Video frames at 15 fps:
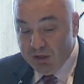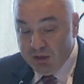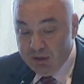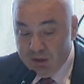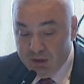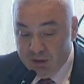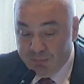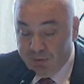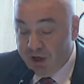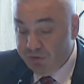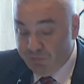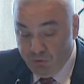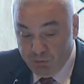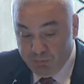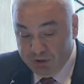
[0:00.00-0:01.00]
e,
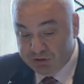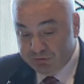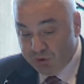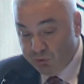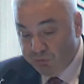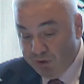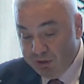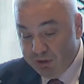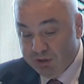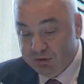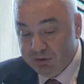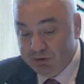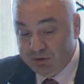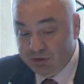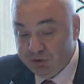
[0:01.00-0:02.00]
performans ve güvenlik
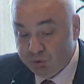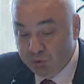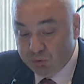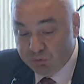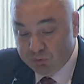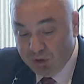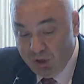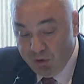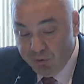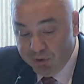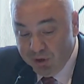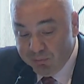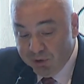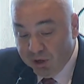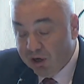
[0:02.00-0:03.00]
kriteri çok daha önemli.